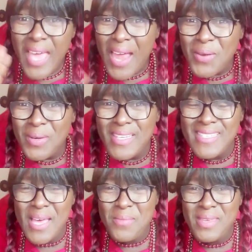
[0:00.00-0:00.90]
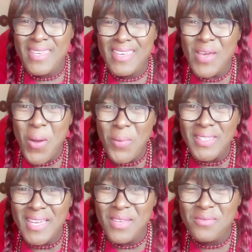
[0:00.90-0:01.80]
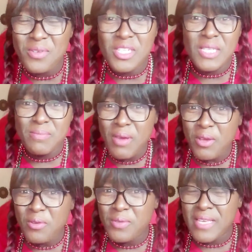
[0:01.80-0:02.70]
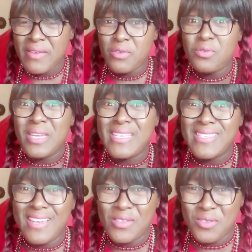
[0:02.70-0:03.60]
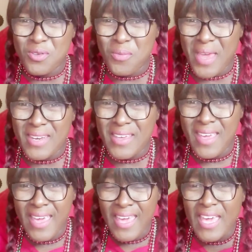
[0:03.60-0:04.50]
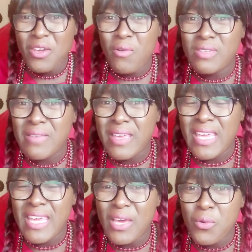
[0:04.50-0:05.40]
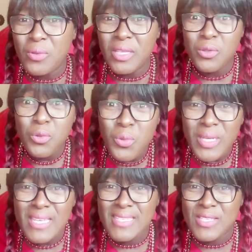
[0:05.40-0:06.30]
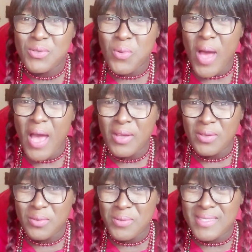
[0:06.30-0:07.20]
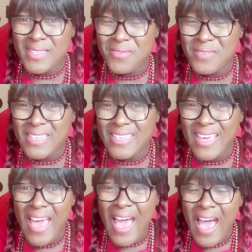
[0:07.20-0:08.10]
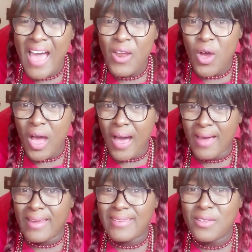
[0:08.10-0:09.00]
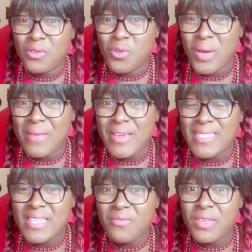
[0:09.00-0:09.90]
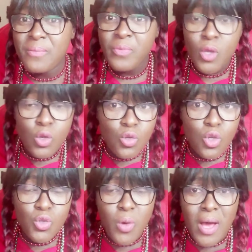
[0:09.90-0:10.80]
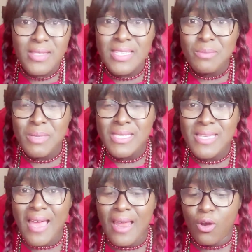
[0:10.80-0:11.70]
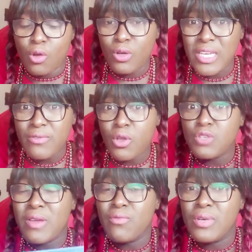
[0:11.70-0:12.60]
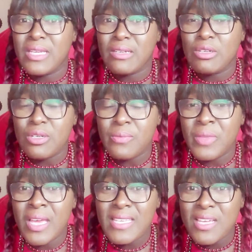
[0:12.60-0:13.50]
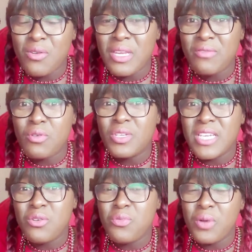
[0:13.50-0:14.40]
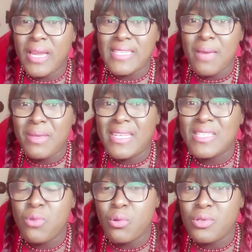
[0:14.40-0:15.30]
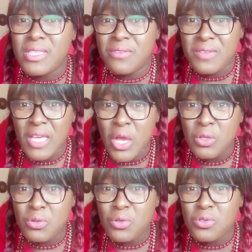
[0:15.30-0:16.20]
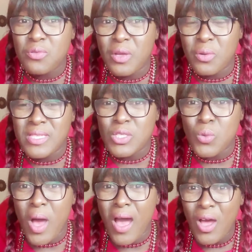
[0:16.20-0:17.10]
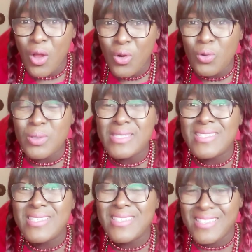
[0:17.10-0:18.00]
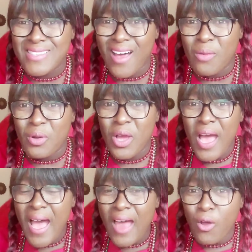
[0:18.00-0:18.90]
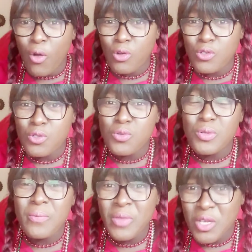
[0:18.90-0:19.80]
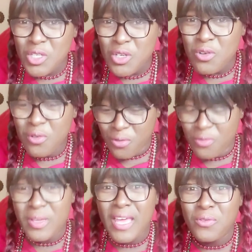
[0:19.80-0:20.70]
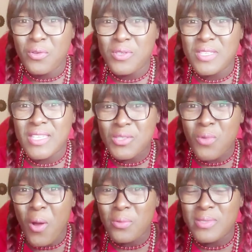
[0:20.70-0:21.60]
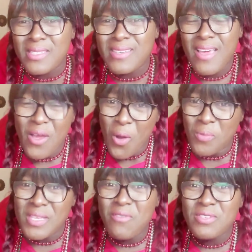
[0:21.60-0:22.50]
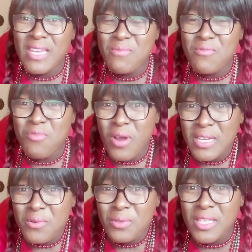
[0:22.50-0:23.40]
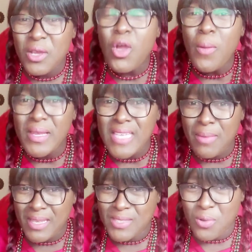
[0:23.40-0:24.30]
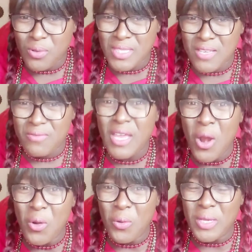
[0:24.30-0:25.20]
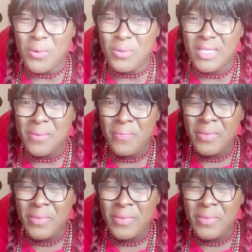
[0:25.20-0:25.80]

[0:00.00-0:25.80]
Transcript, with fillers: Allô les amis, comment allez-vous? J'espère que vous avez eu une excellente semaine et que vous avez écouté toutes les histoires de Stéphie. Alors, en attendant Noël avec Stéphie, ce soir, c'est spécial. Alors, le livre que je vais vous lire là, c'est le livre que j'ai lu pour les amis, les histoires de Stéphie, de ce vendredi soir, le 10 décembre. Alors, aujourd'hui, je vous fais cadeau de cette histoire aussi. Comme ça, vous allez pouvoir l'écouter, comme les amis, histoires de Stéphie l'ont écouté.